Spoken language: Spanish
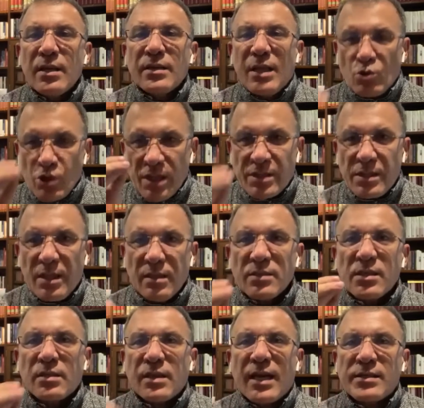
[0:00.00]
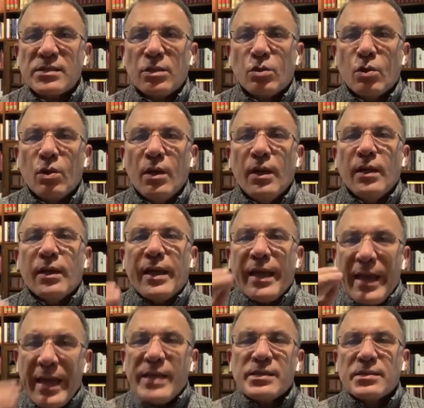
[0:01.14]
de los accidentes de tránsito
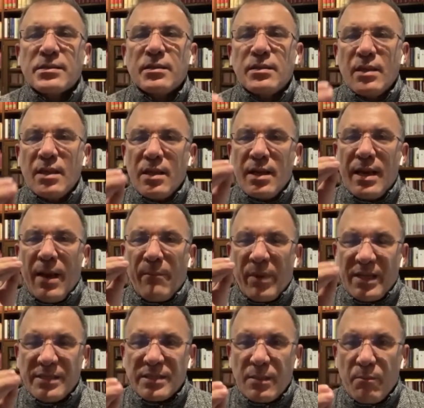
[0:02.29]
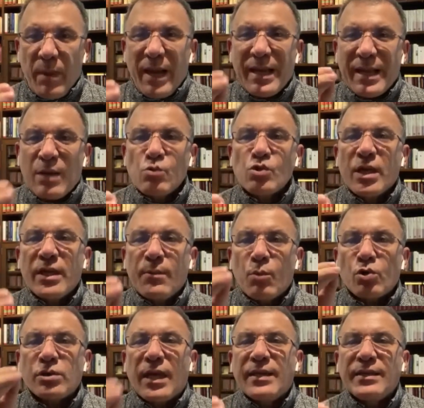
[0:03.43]
que es la principal causa de
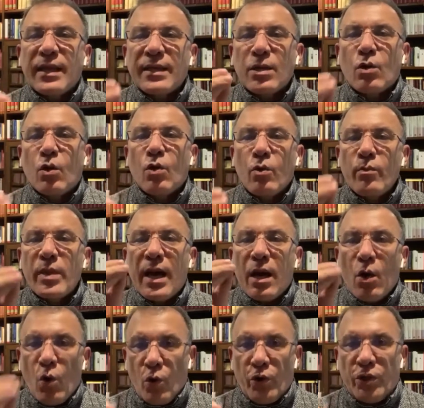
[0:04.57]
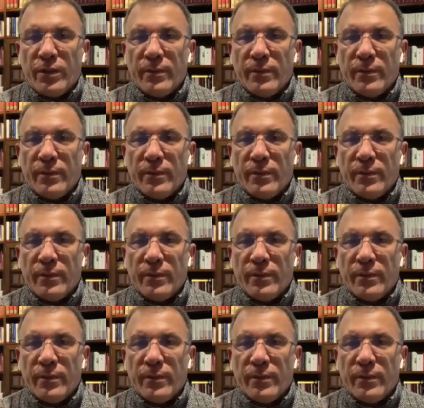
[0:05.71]
mortalidad en Colombia hoy.